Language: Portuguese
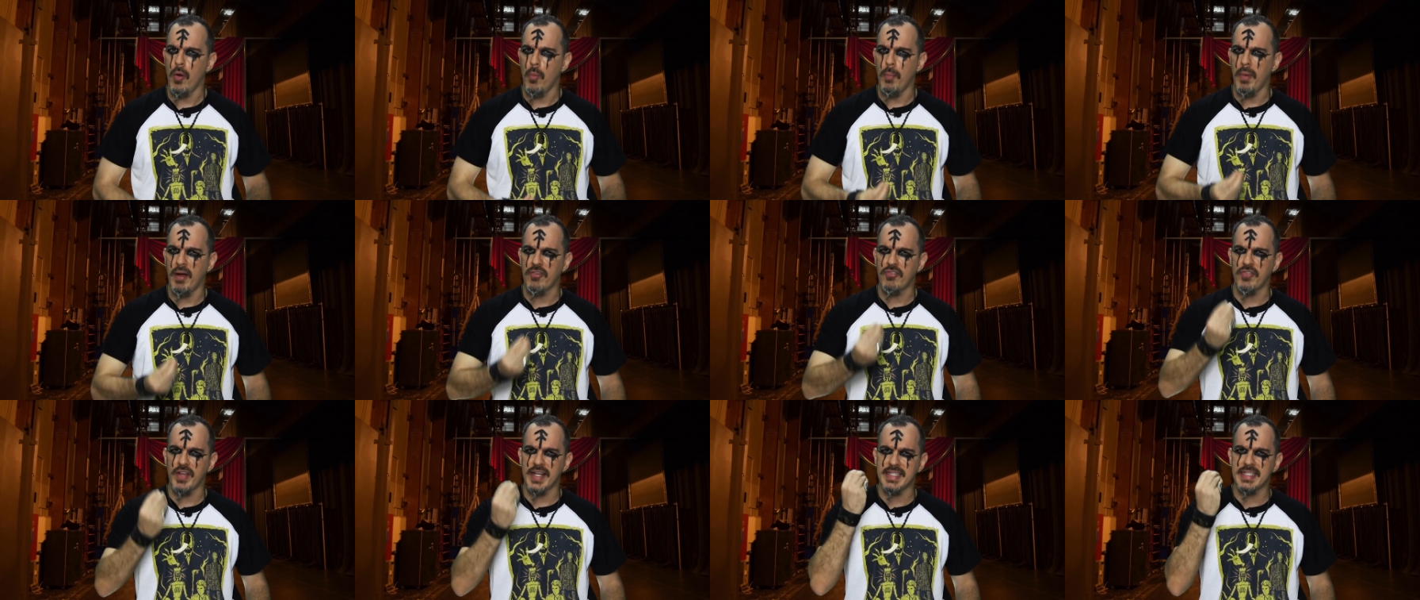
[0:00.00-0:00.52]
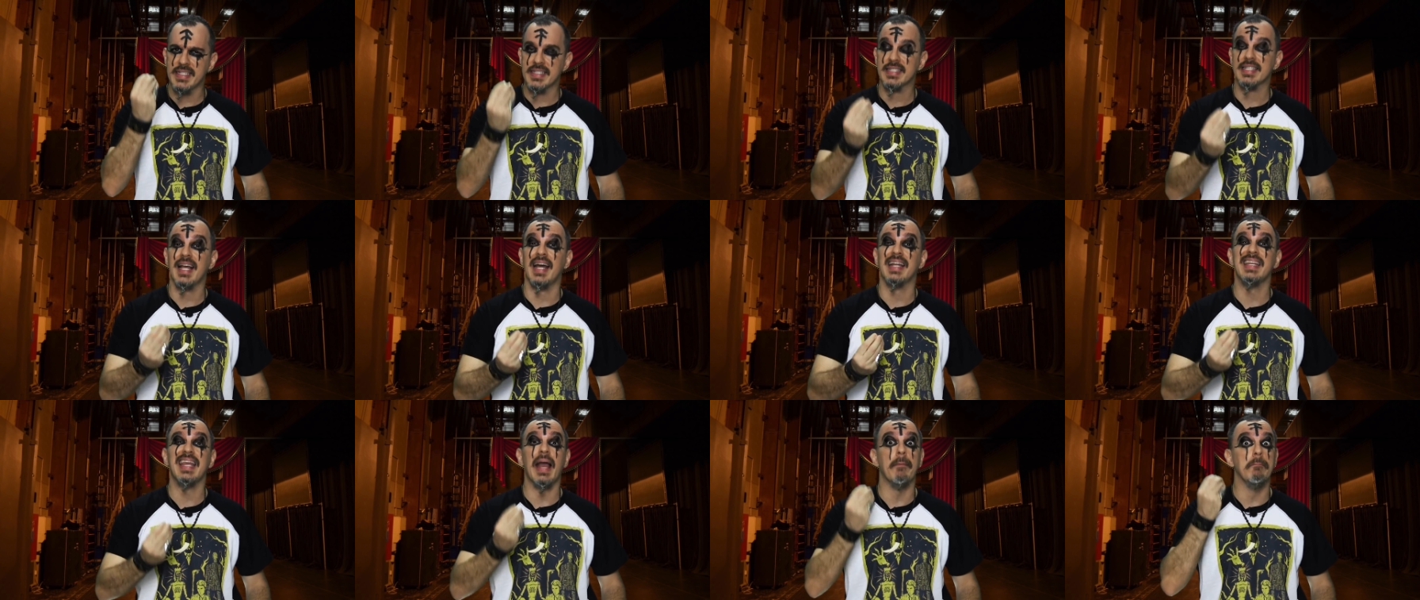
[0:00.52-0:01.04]
uma
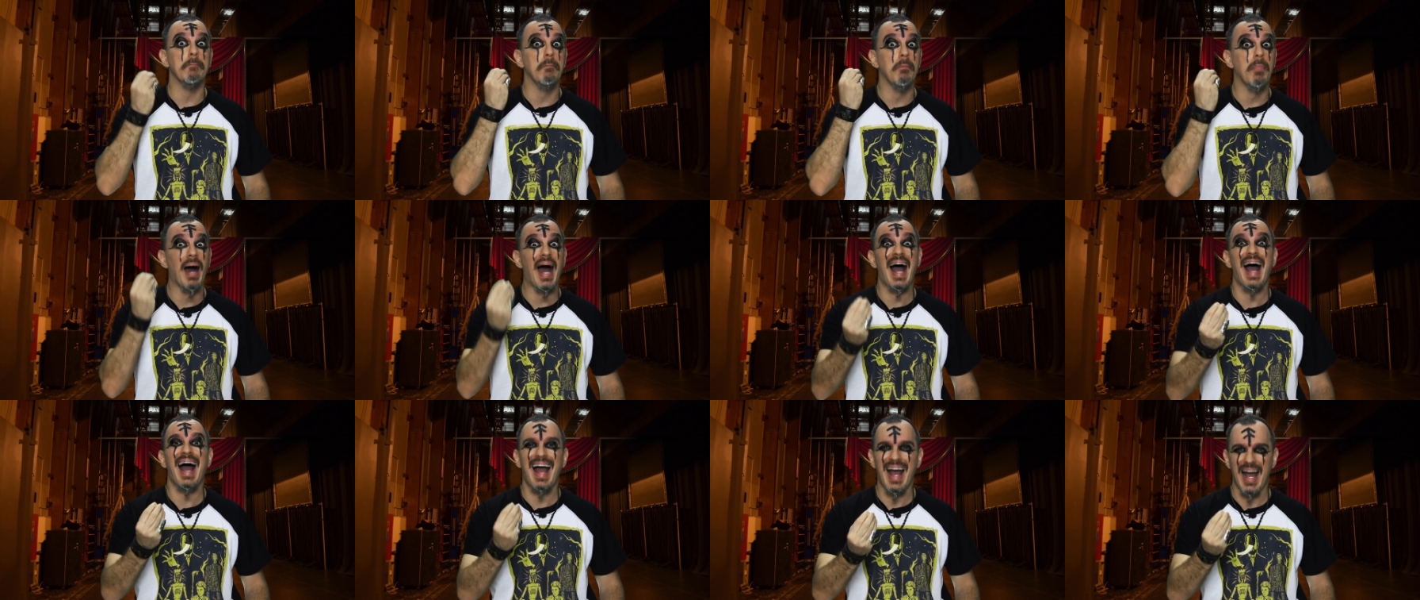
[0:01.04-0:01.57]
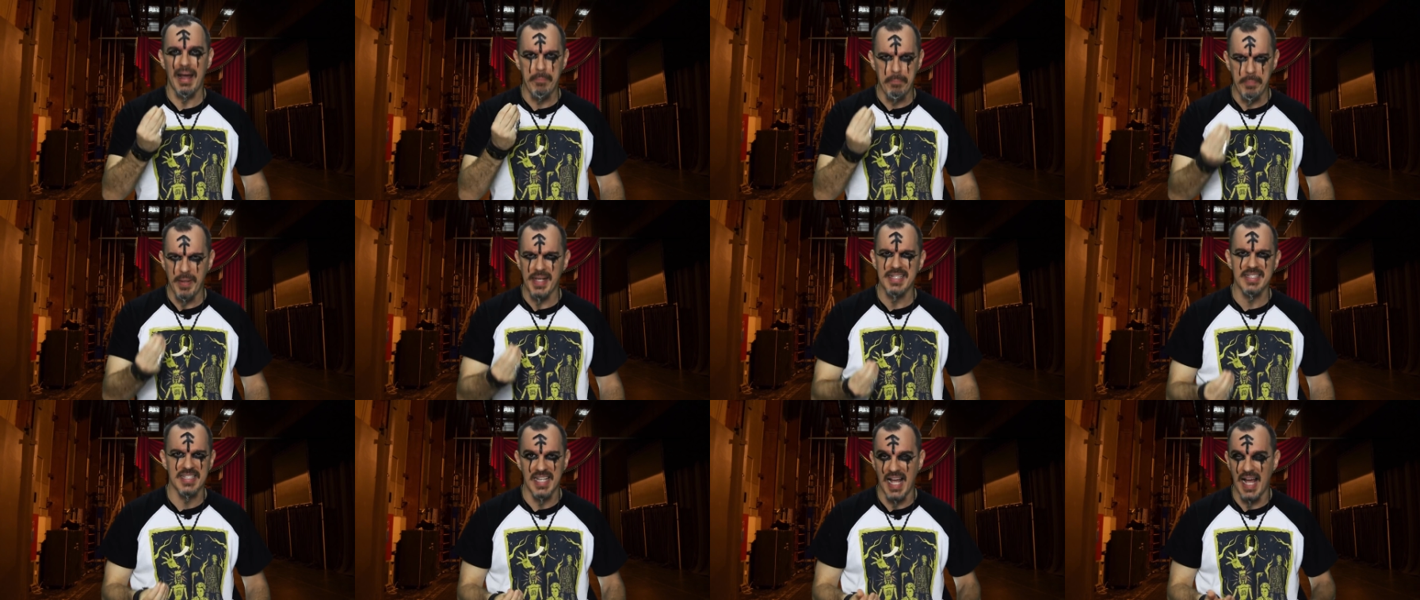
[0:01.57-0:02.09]
feitiçaria barra
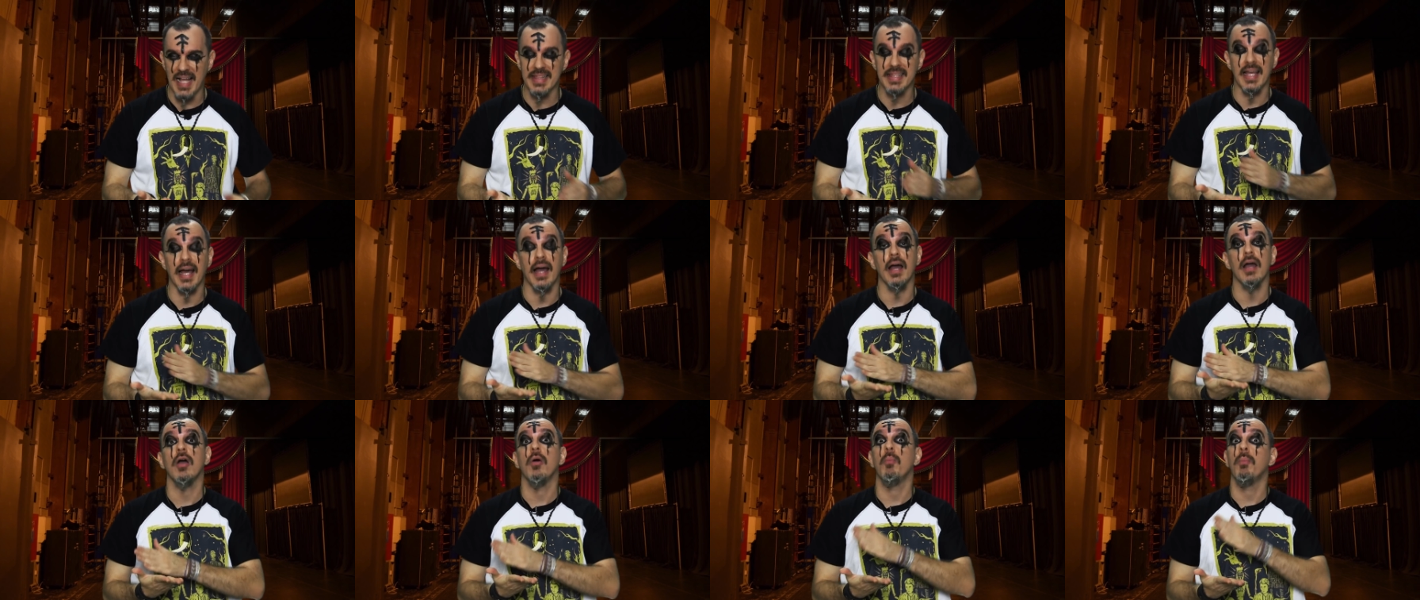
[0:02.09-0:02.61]
pesada,